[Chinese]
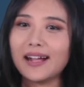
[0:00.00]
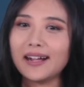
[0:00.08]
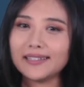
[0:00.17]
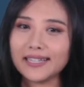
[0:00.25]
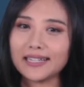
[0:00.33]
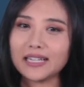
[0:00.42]

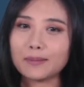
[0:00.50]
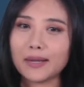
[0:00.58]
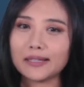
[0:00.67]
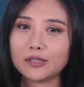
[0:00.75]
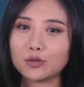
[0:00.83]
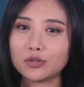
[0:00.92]
电影里
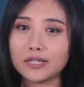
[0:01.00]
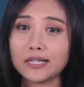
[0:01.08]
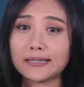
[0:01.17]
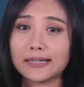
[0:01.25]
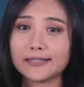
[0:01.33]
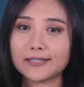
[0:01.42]
面的曲意
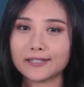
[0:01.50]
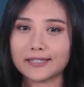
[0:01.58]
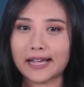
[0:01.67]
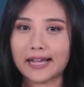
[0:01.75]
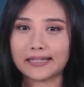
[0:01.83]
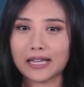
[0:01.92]
呢，则是
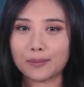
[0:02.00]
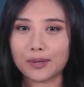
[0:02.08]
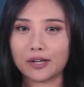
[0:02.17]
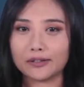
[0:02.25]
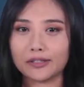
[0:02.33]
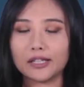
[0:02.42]
它代
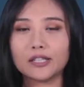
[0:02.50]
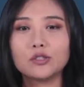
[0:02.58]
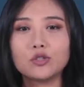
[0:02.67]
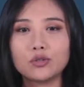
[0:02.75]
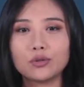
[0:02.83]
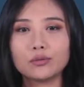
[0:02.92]
表的
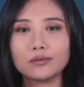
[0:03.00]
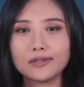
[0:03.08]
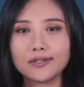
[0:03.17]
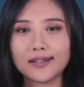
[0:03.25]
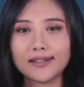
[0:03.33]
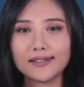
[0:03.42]

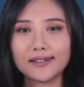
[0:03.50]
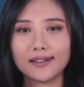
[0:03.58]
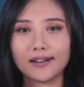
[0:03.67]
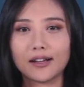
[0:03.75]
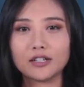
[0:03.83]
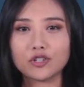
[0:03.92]
忠贞
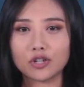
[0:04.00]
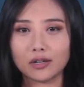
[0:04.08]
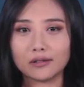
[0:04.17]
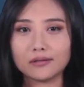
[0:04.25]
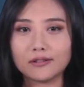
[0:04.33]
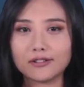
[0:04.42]
和
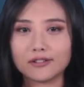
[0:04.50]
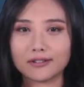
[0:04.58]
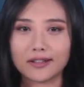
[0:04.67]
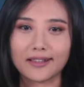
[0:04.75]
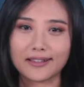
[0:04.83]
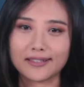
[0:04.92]
诚实
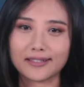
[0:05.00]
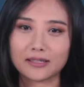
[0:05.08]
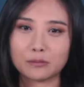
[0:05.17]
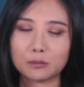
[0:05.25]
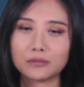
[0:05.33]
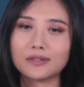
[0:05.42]
的意
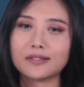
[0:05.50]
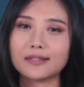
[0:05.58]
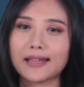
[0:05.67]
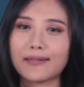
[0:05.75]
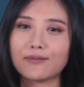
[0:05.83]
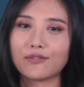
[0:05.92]

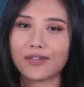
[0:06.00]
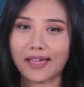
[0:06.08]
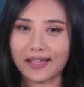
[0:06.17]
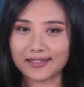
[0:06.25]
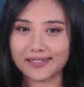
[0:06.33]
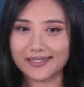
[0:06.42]

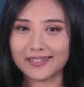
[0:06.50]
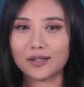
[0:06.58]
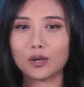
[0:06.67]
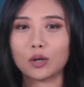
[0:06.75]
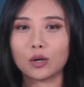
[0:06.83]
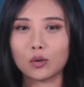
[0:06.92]

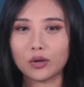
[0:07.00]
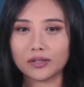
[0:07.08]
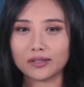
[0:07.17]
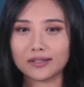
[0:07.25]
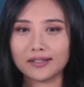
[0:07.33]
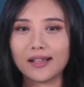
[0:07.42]

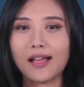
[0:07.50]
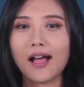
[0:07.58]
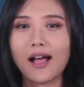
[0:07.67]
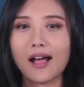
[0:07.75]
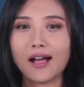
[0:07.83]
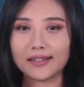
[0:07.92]
思，Steadfast，Loyal。
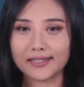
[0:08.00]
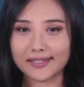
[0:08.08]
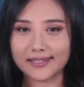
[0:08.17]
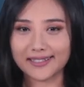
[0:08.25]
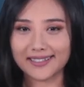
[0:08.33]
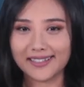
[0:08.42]

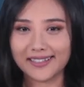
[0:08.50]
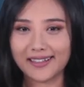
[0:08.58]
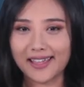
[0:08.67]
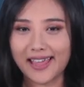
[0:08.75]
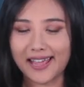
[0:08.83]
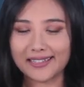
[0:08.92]
honest
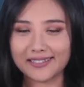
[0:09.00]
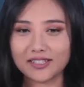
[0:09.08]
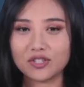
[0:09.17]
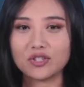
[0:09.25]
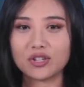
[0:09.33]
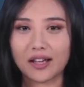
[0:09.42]
and
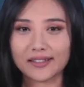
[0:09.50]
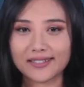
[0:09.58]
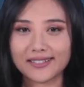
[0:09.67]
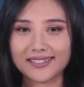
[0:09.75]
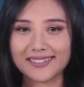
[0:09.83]
just，